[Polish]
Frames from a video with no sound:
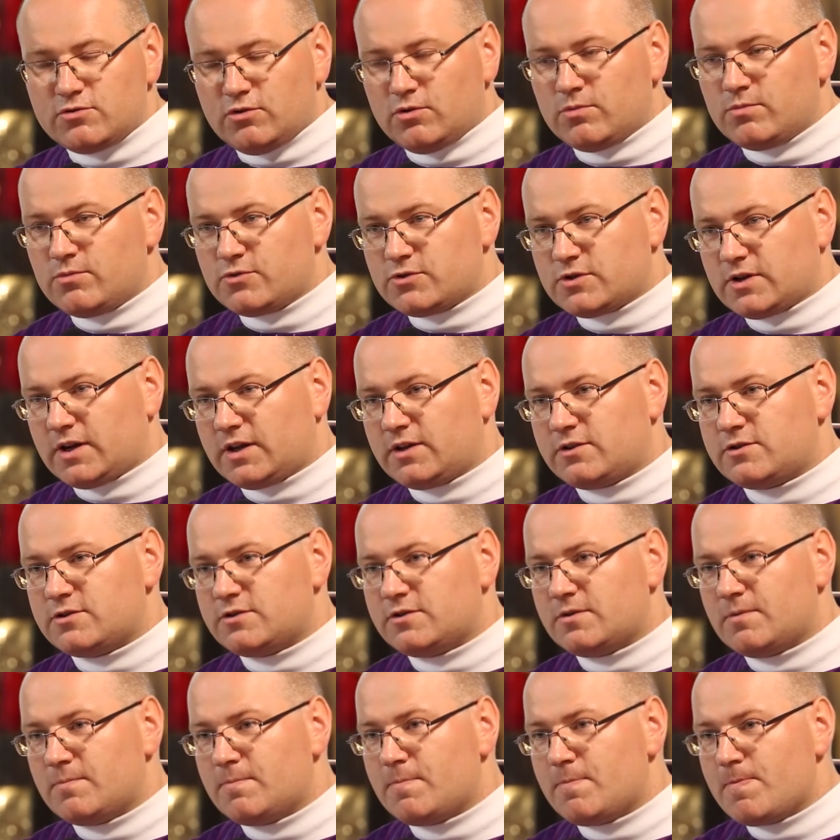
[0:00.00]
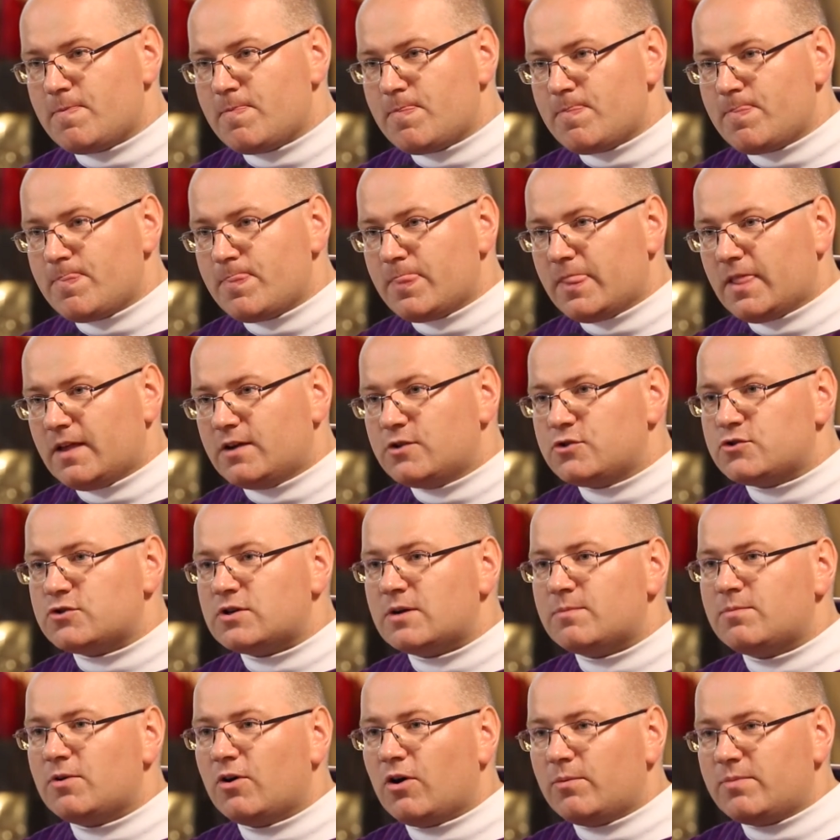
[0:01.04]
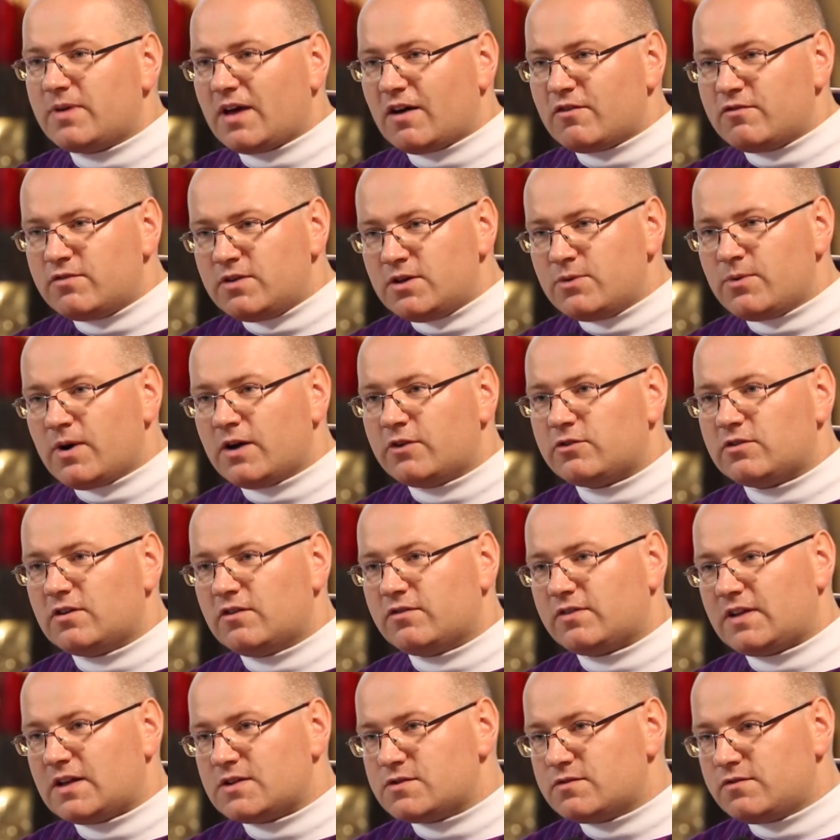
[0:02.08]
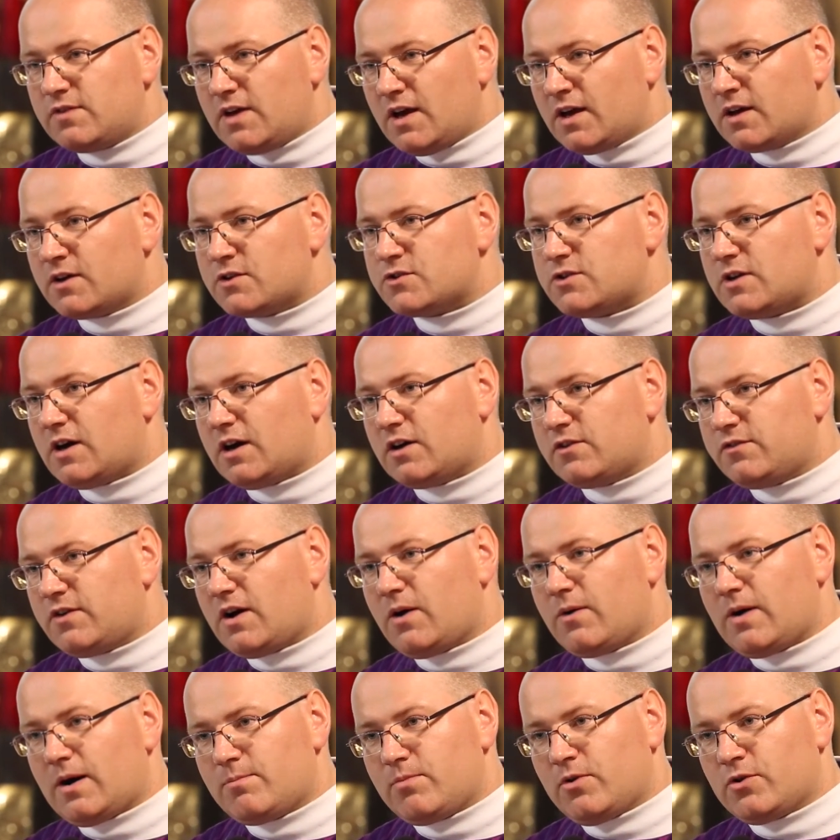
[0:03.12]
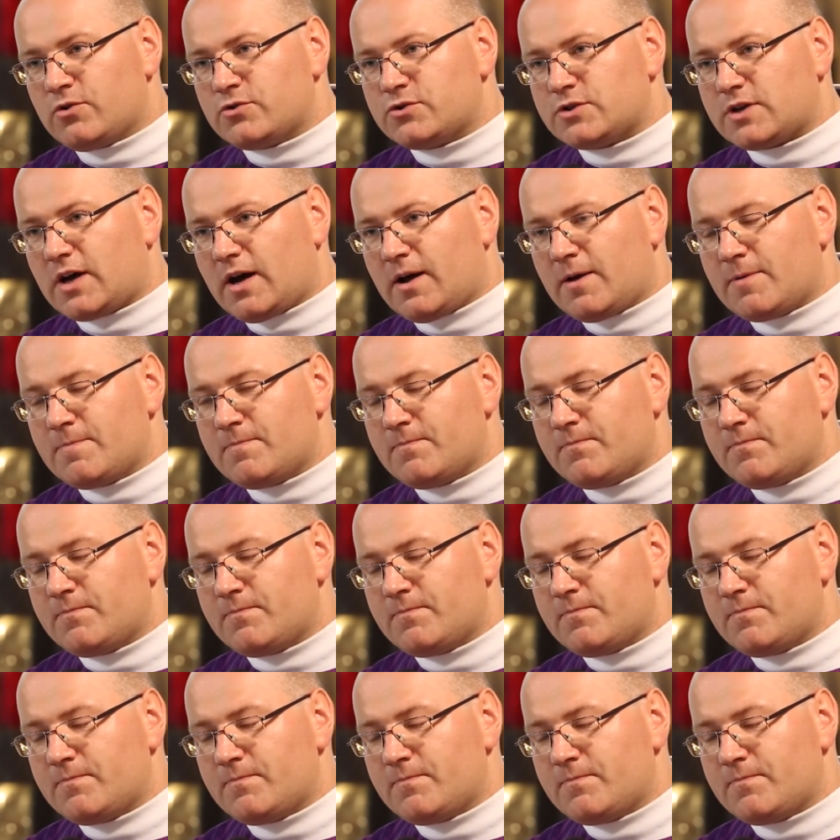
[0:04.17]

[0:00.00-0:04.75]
umrzeć, żeby objawiła się w nas większa chwała Boża.